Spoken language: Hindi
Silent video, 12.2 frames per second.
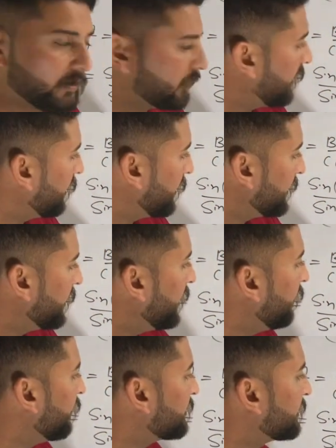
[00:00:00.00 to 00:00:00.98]
क्या कर देंगे
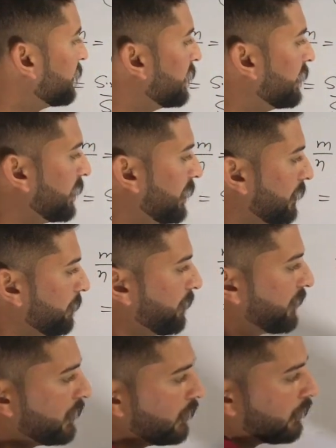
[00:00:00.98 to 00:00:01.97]
रिवर्स कर देंगे
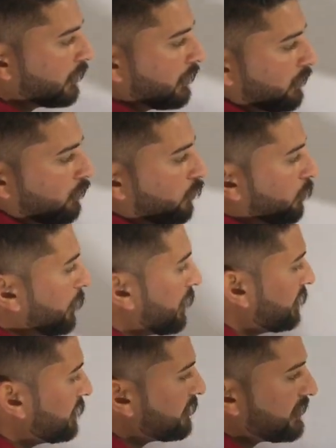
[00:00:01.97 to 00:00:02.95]
ऊपर
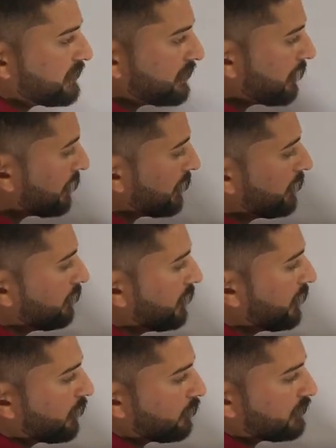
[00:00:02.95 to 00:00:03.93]
नीचे चेंज कर देंगे तो ये
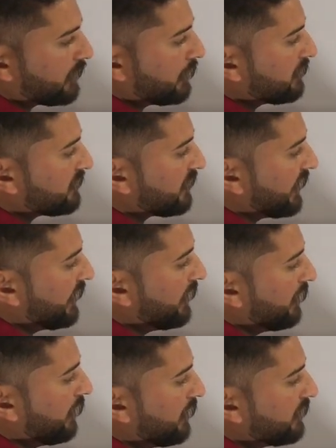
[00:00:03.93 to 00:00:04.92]
क्या हो जाएगा साइन
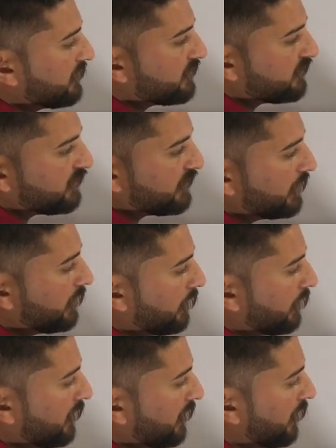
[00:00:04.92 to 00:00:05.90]
सी
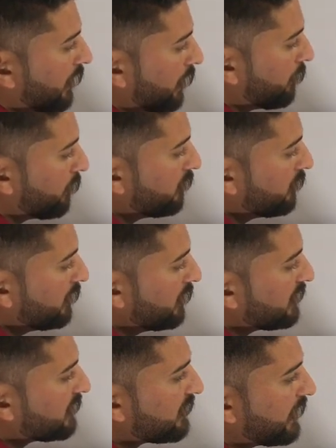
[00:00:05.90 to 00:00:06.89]
अपॉन
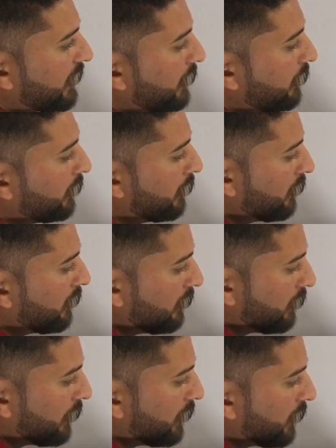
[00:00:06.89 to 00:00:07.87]
साइन
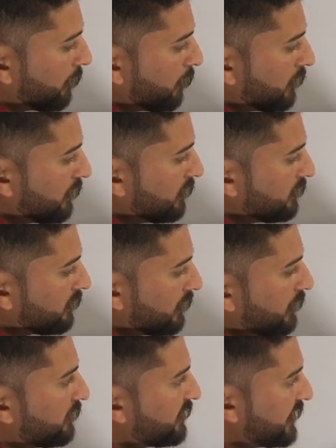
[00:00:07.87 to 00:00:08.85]
थीटा प्लस सी
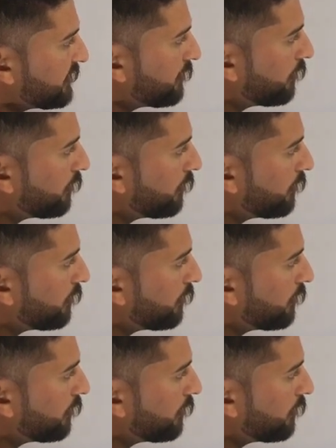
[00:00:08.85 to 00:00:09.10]
चेंज